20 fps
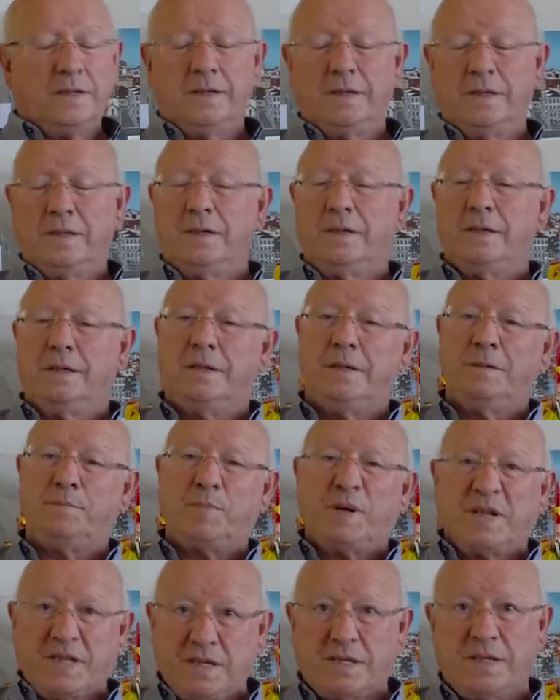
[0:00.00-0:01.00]
eh,
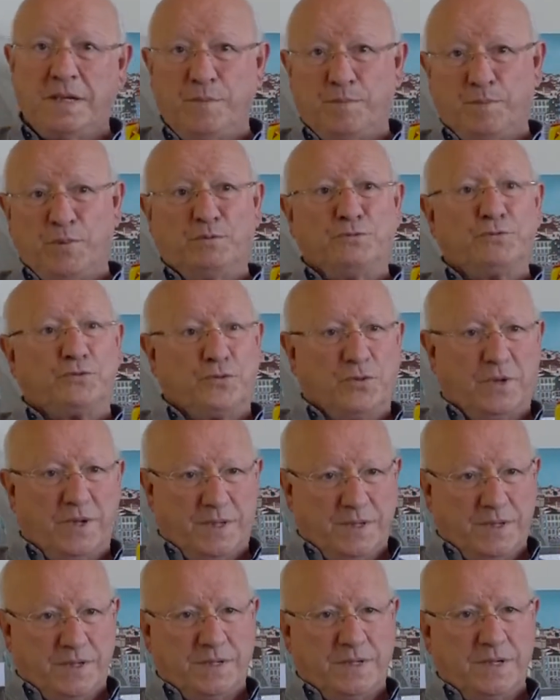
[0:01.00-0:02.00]
participam
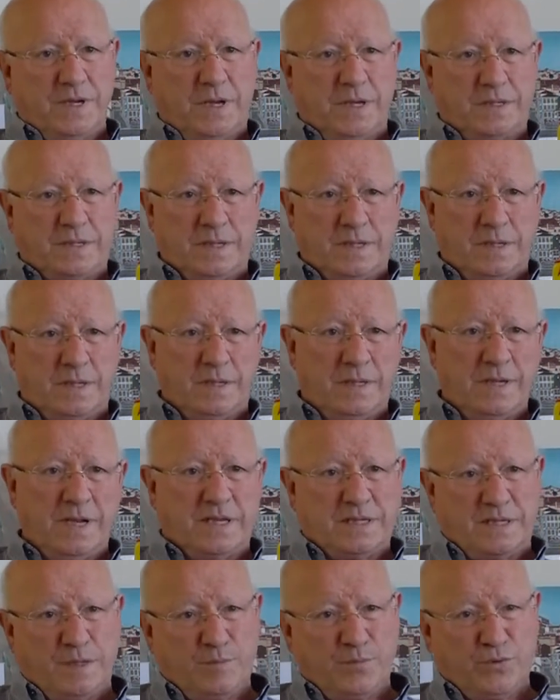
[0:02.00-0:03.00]
todas nessa,
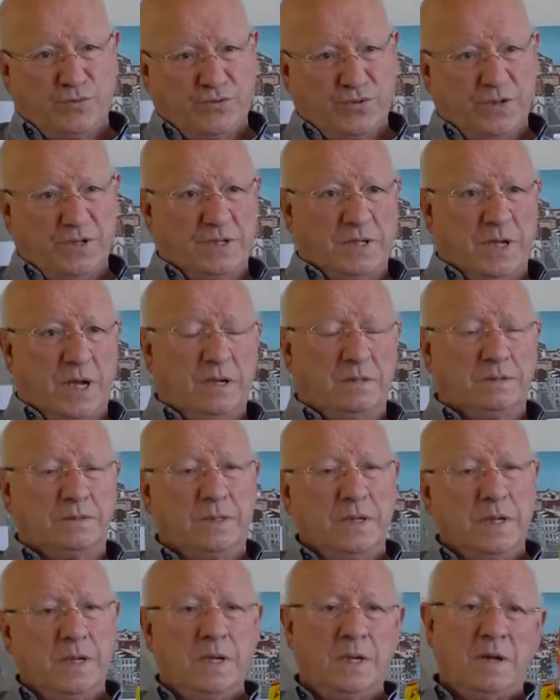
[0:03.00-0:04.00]
nessa procissão.